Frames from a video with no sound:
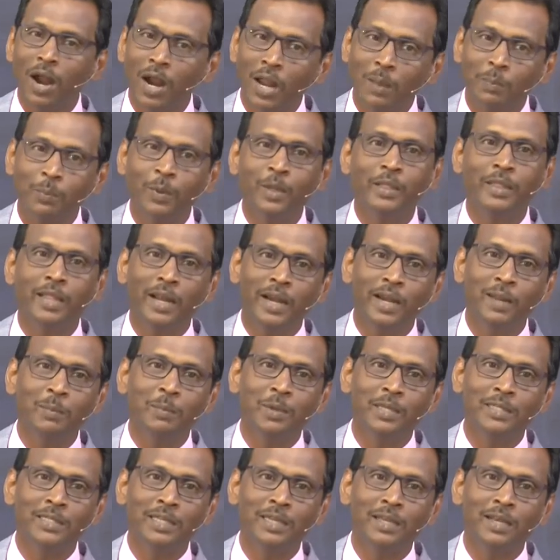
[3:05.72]
ஆடை போய் தேடி
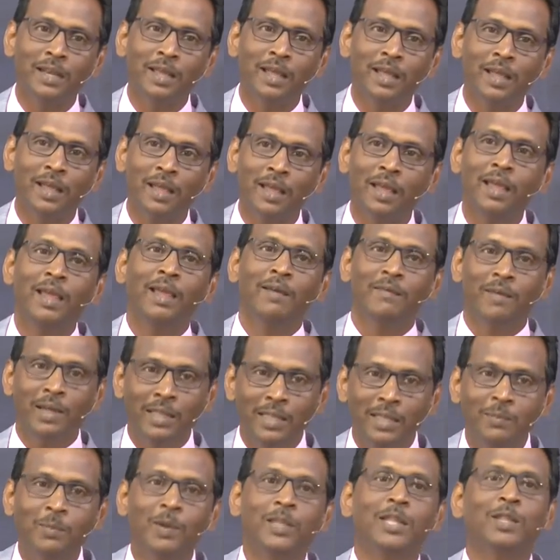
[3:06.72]
படிச்சிங்கன்னா
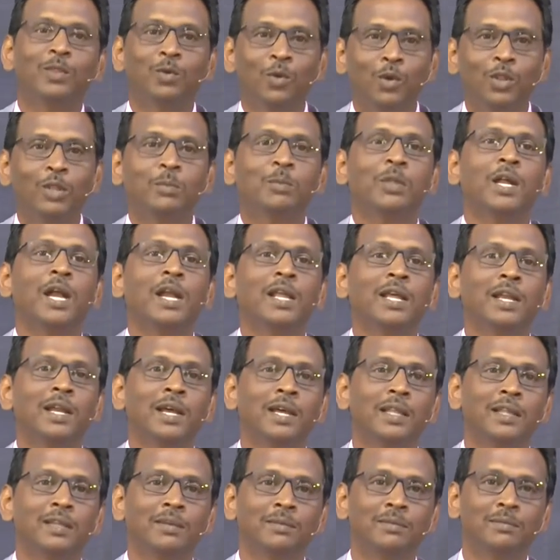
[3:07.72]
வந்து பார்த்தா தொண்ணூத்தொன்பது ஆடு
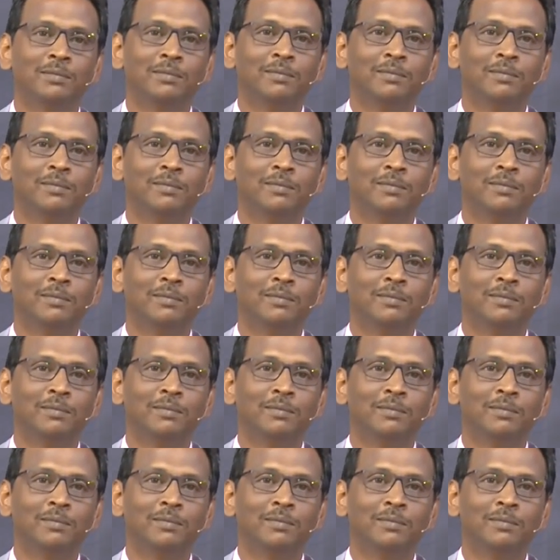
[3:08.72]
இருக்காது